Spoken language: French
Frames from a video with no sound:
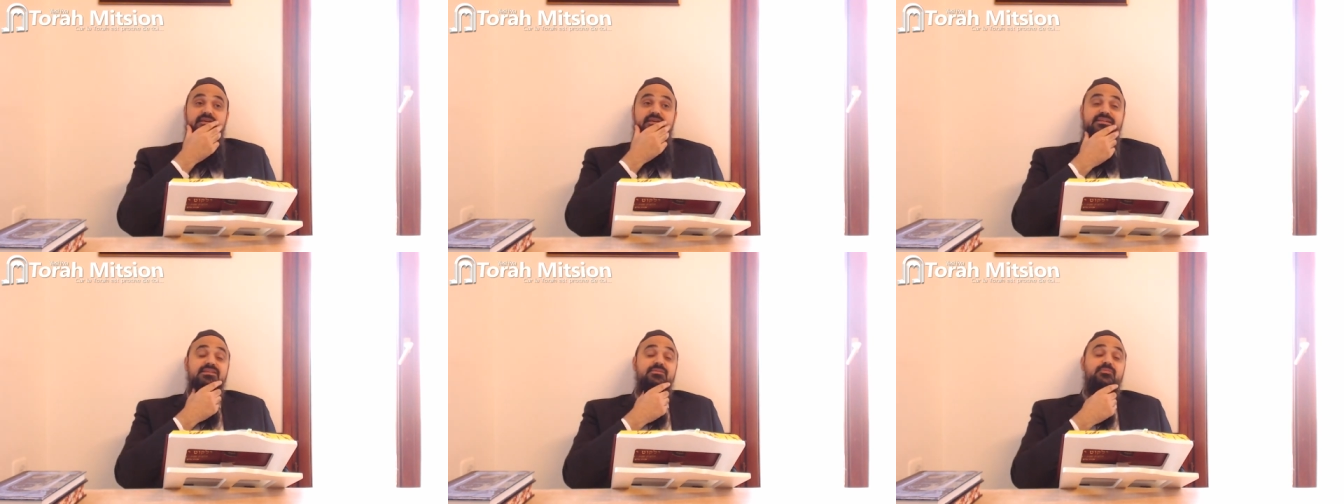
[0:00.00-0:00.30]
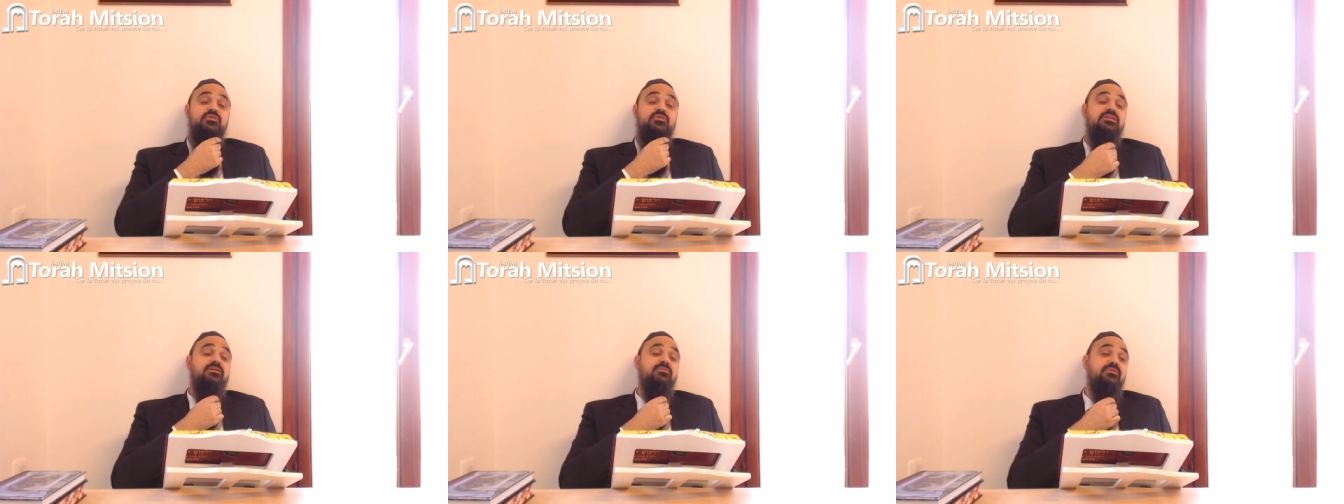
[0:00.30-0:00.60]
il y a des
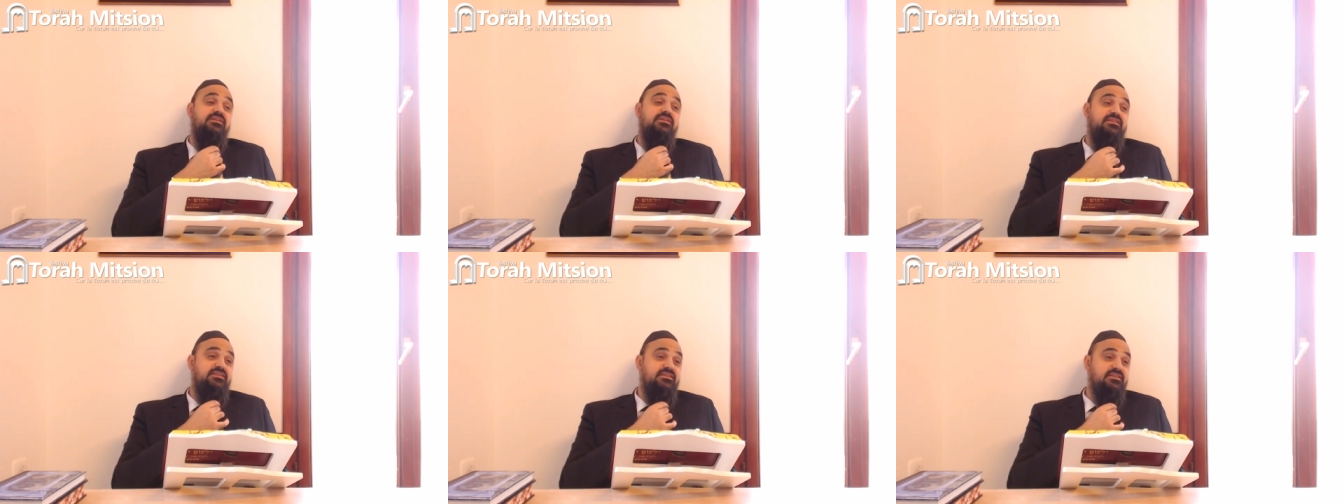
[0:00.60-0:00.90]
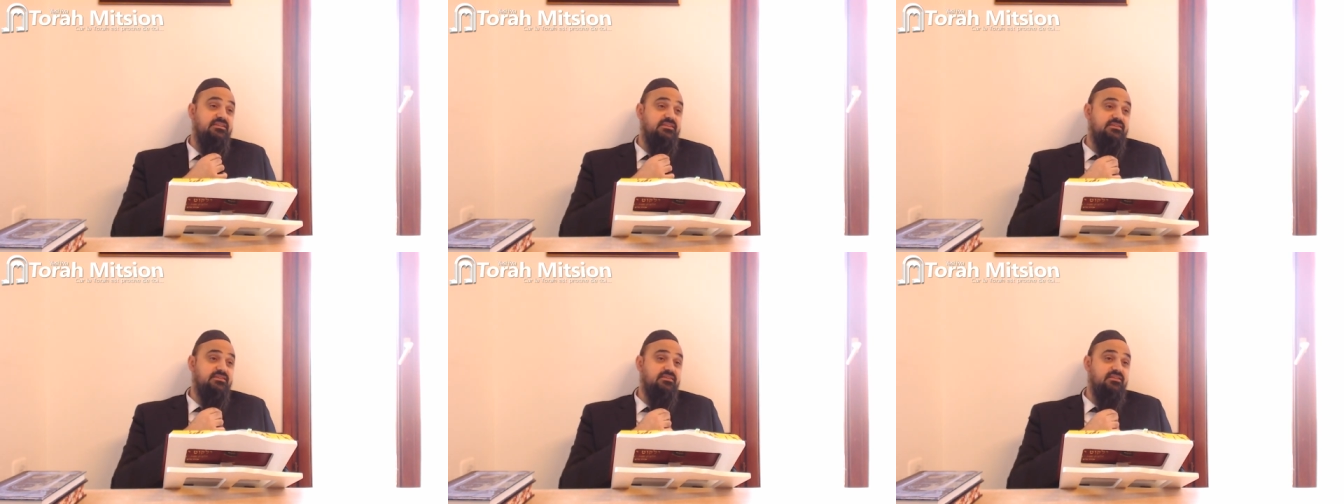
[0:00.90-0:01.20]
poskim qui
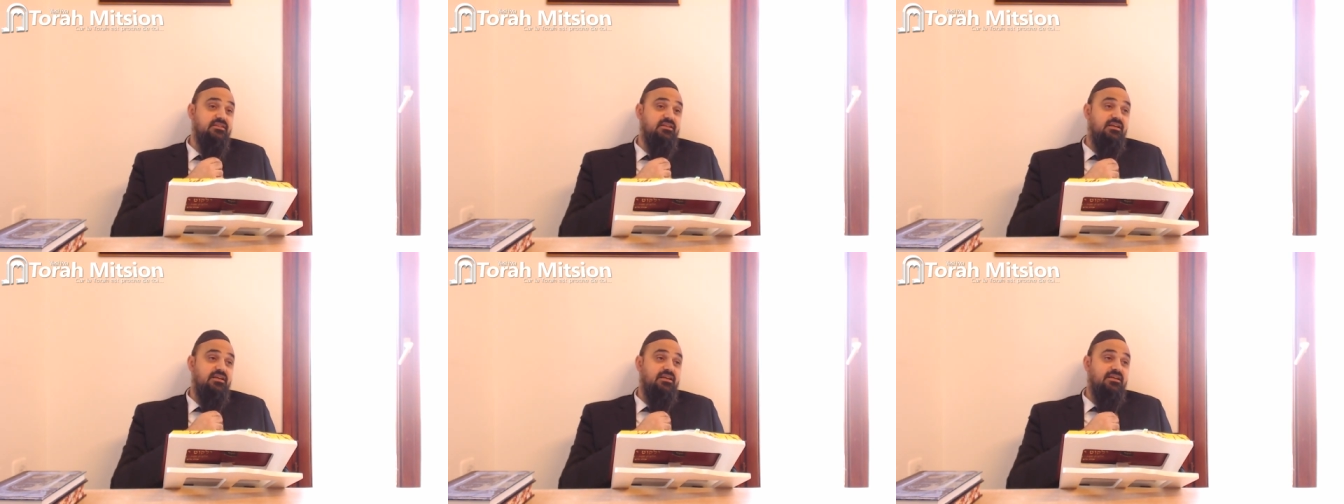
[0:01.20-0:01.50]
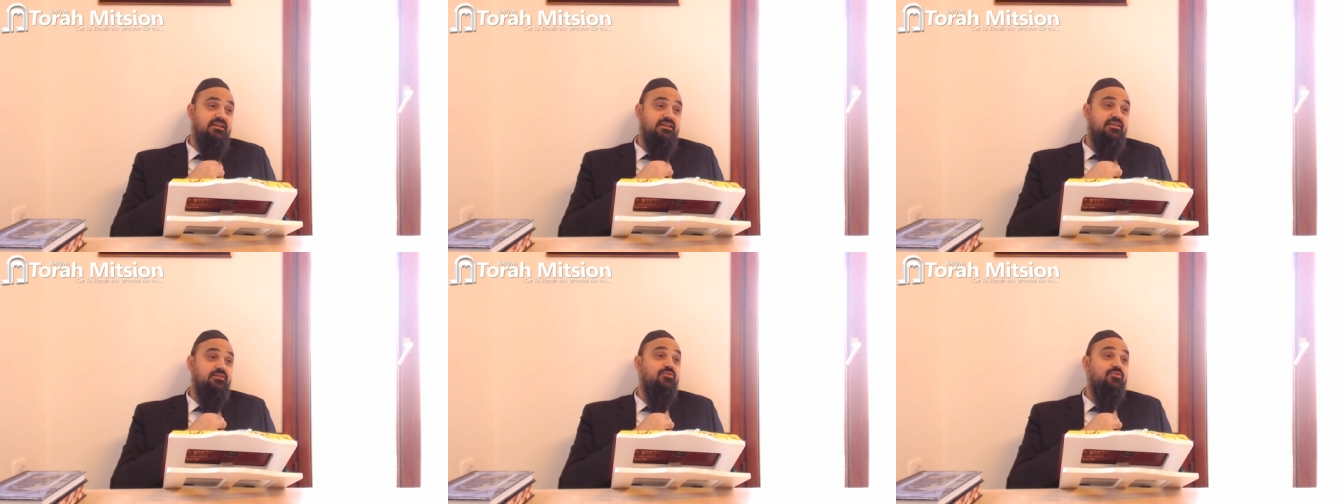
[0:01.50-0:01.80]
disent
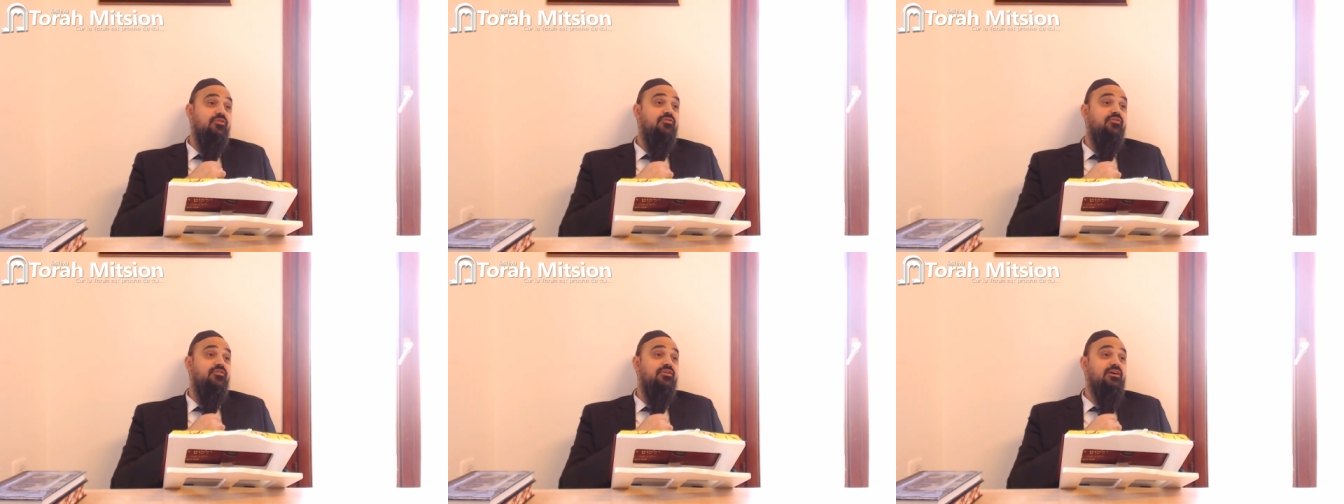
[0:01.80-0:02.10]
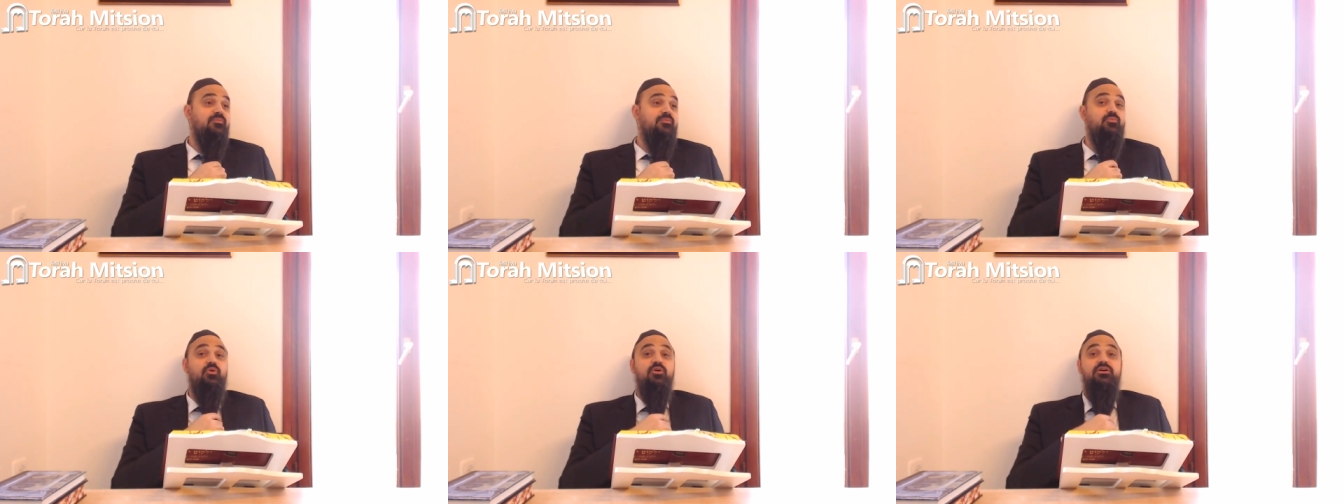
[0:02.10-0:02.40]
qu'il doit
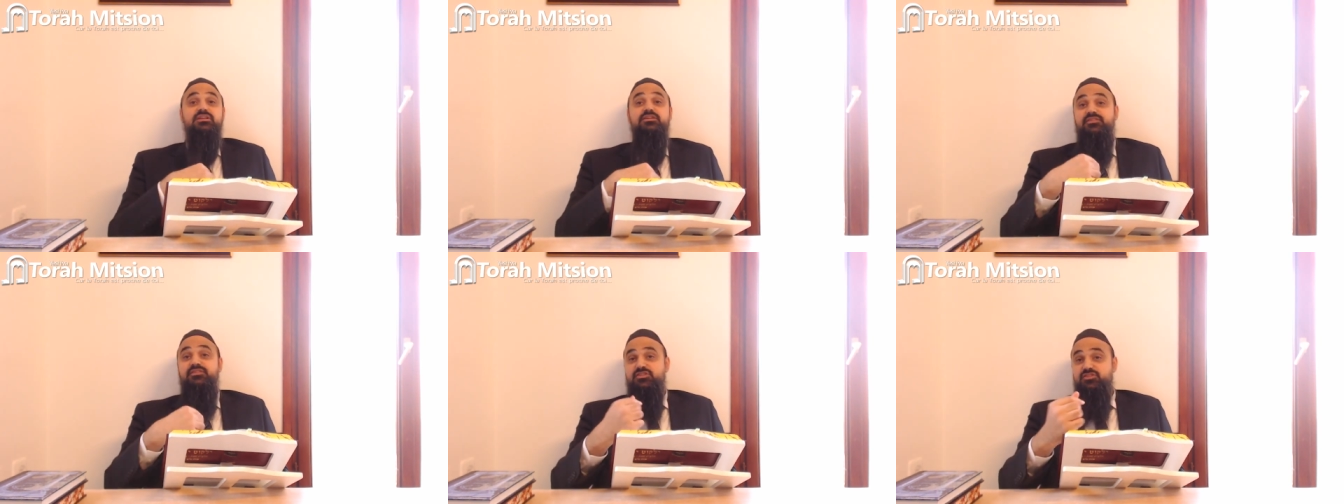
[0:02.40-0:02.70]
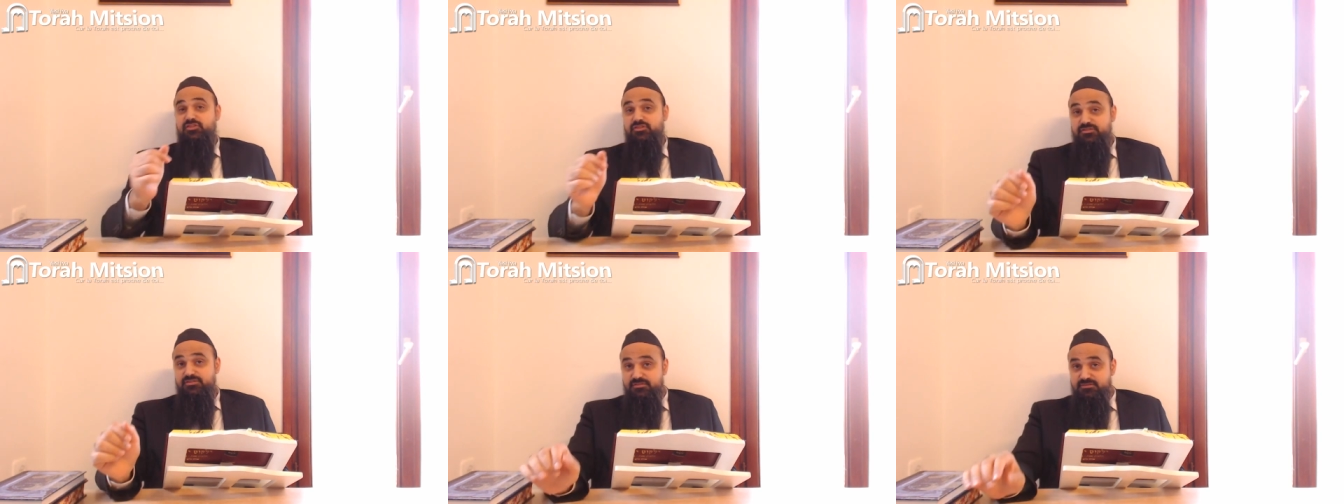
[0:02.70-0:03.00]
faire boréné
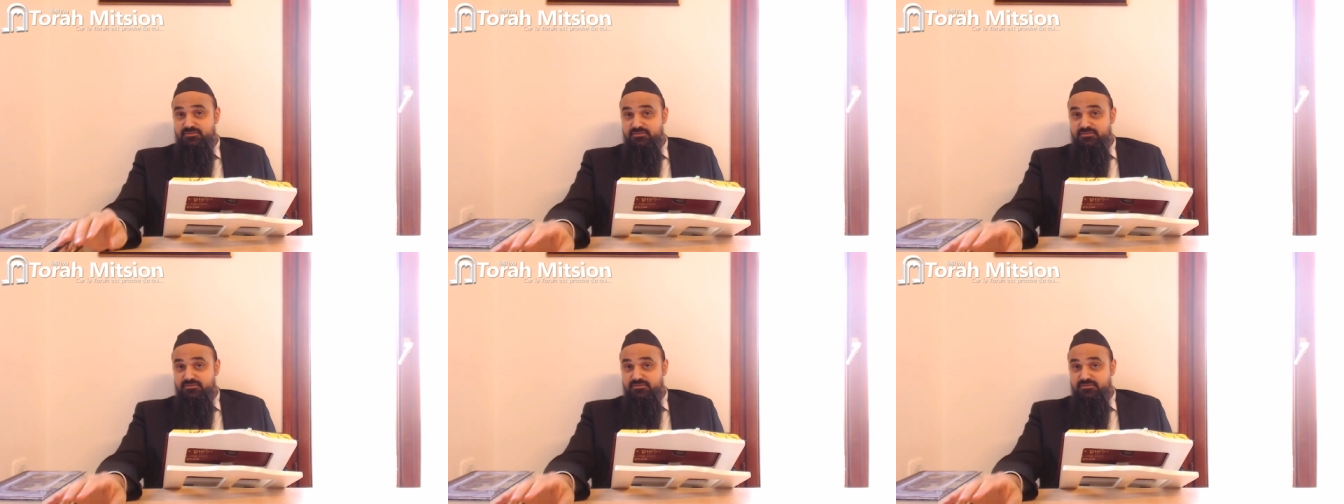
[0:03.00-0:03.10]
fachot.